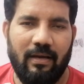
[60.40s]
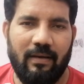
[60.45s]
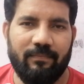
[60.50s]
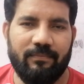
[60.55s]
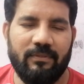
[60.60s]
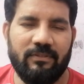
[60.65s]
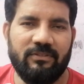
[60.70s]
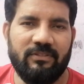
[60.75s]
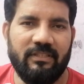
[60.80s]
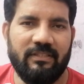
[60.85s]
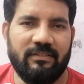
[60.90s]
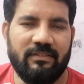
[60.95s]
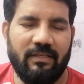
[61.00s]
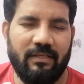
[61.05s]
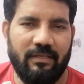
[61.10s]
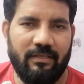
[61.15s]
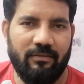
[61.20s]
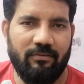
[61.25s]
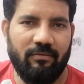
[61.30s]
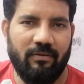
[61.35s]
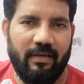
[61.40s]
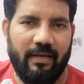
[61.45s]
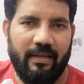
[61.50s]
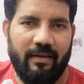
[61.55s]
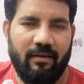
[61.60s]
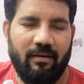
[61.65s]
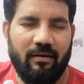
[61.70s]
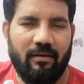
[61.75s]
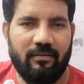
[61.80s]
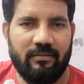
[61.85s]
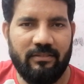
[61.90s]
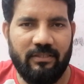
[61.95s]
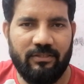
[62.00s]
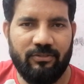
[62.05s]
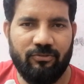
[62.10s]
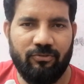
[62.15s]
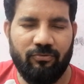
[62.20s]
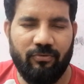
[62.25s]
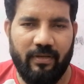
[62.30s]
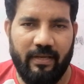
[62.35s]
ఆఫ్టర్ సిక్స్ థర్టీ టు నైన్ ఆర్
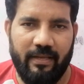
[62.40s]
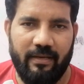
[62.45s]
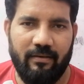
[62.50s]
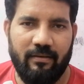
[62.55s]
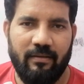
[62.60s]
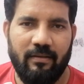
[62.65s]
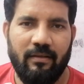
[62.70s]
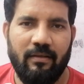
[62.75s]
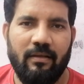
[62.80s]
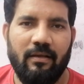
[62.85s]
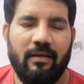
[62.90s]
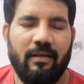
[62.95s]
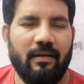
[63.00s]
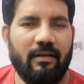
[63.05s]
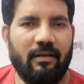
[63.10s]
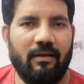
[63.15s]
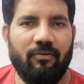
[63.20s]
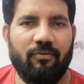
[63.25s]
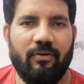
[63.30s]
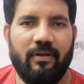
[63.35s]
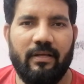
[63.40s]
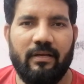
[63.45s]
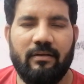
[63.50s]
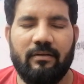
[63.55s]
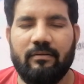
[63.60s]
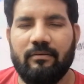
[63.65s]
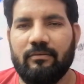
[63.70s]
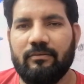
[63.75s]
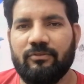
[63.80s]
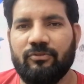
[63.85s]
సిక్స్ టు నైన్ ఇట్లా ఉంటాయి అన్నట్టు